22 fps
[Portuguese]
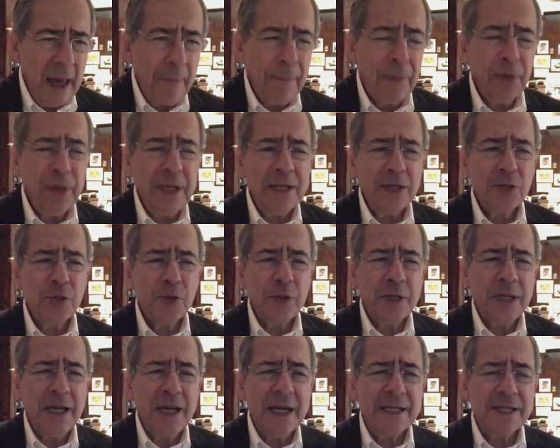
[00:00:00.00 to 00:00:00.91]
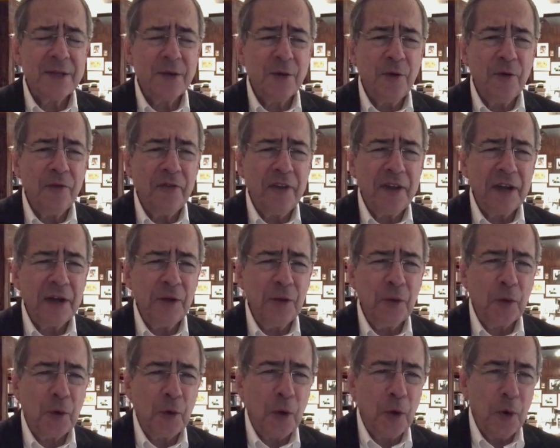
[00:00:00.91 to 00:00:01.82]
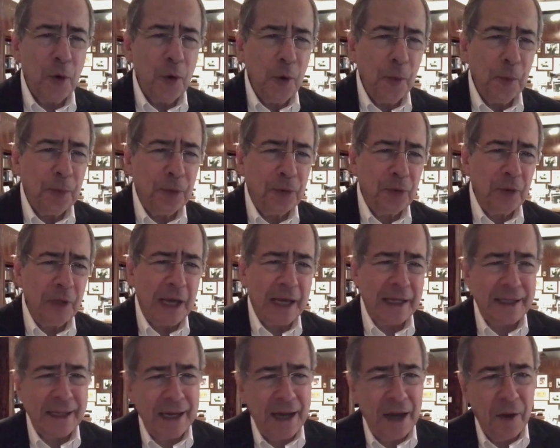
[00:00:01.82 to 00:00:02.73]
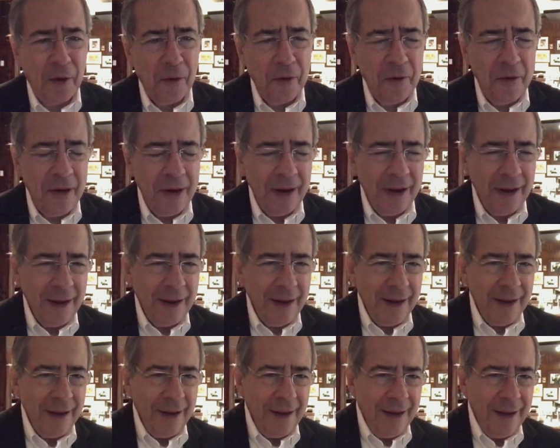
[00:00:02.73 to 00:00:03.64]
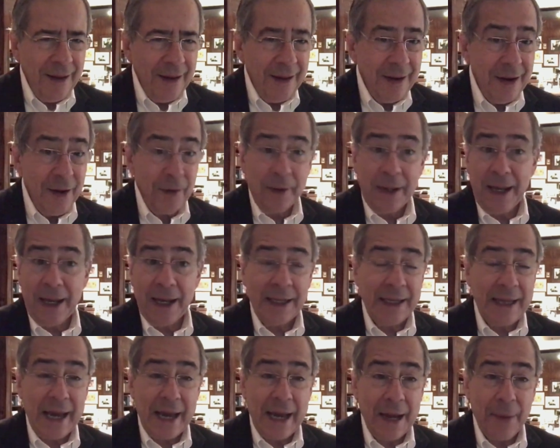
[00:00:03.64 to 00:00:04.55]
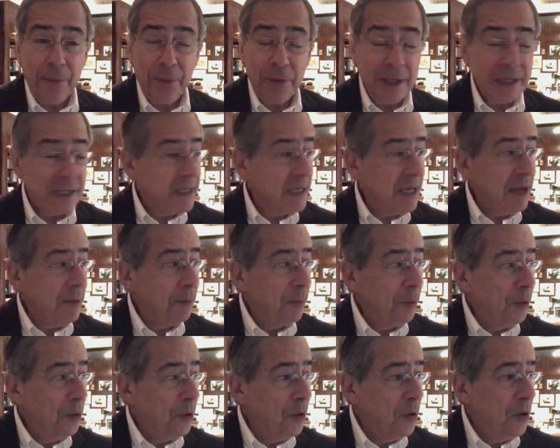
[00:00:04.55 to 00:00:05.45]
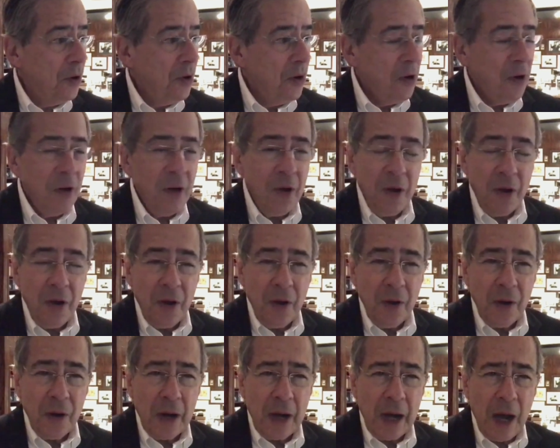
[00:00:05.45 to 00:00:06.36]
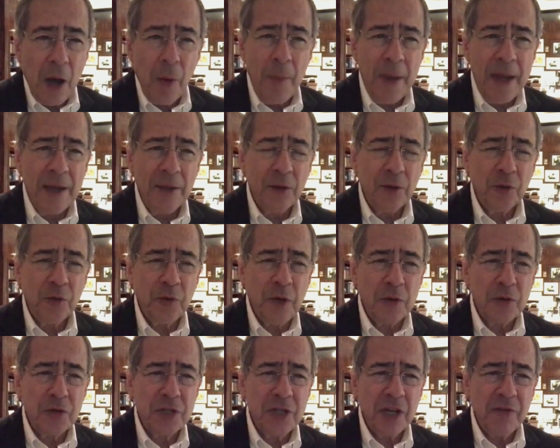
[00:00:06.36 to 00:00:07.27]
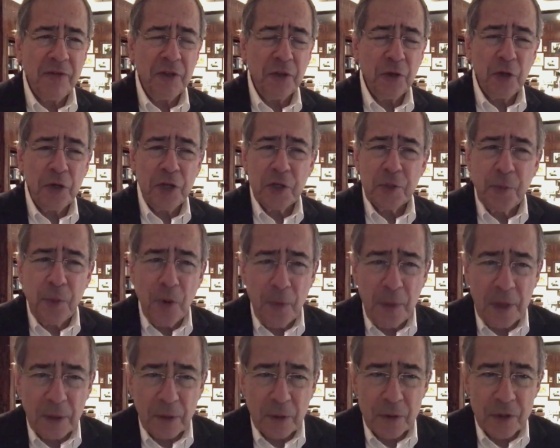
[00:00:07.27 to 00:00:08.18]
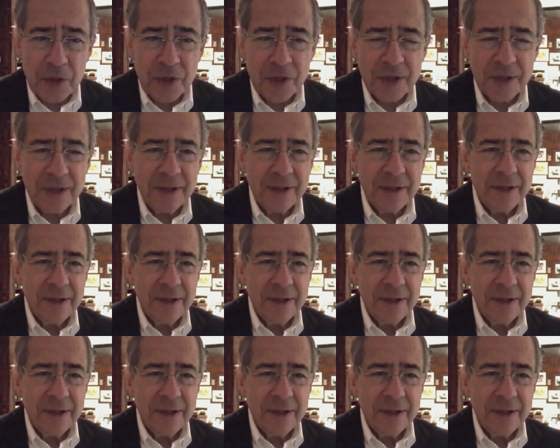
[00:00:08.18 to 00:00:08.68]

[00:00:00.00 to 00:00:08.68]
É por isso que esse governo corrupto e ladrão não quer dar, por exemplo, aumento aos servidores públicos.